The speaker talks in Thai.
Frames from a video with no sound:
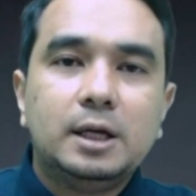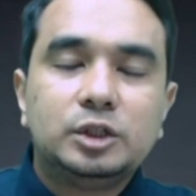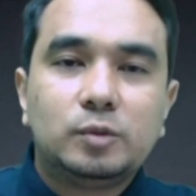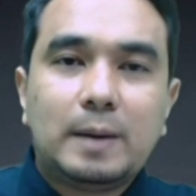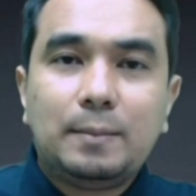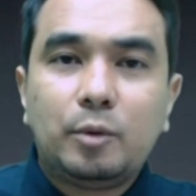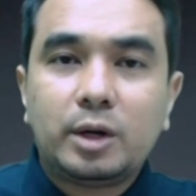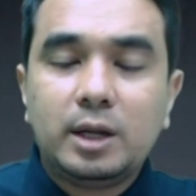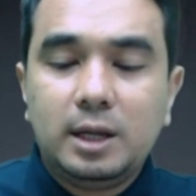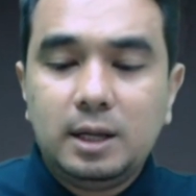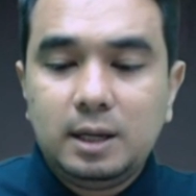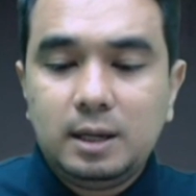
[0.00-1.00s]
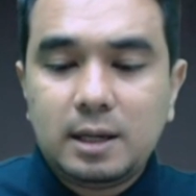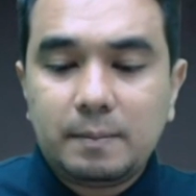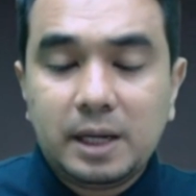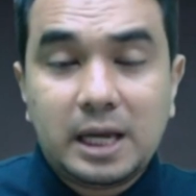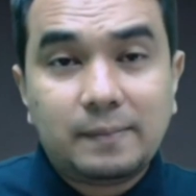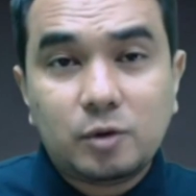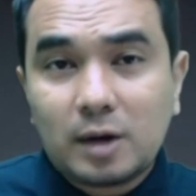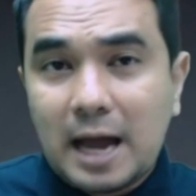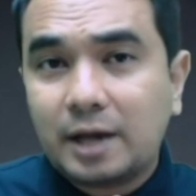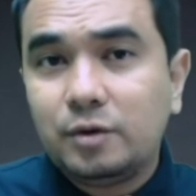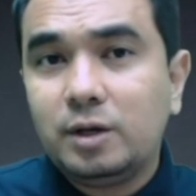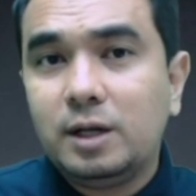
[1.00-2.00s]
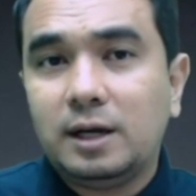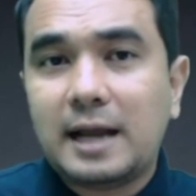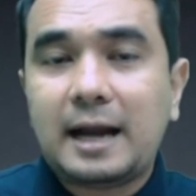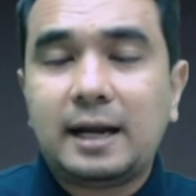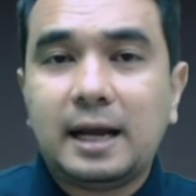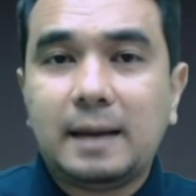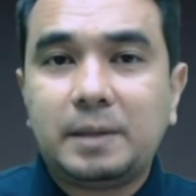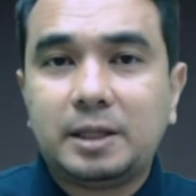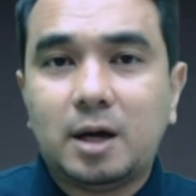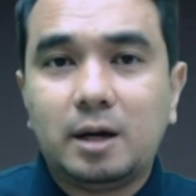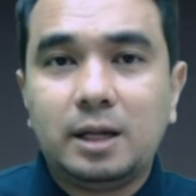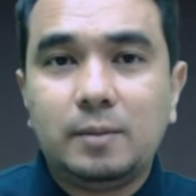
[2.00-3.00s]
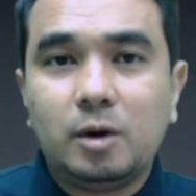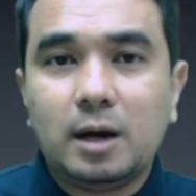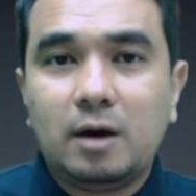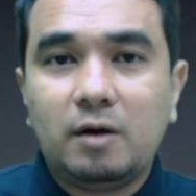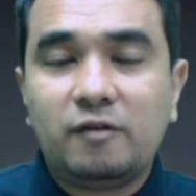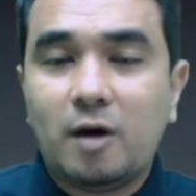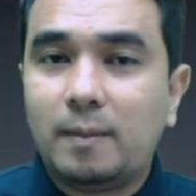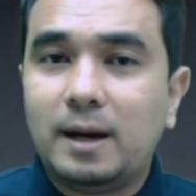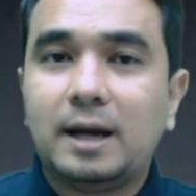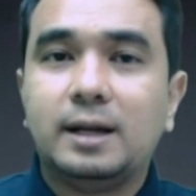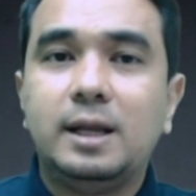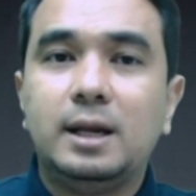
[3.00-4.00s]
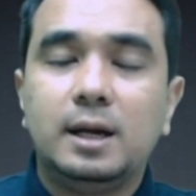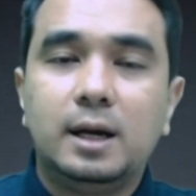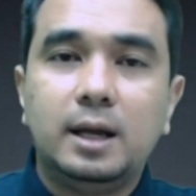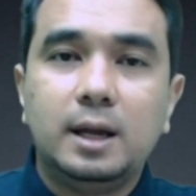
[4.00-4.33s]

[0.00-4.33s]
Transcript: สุพรรณบุรียังมีเกมตกค้างอยู่หนึ่งนัดนะครับ แต่ตอนนี้พวกเขาฟอร์มกำลังดีเลย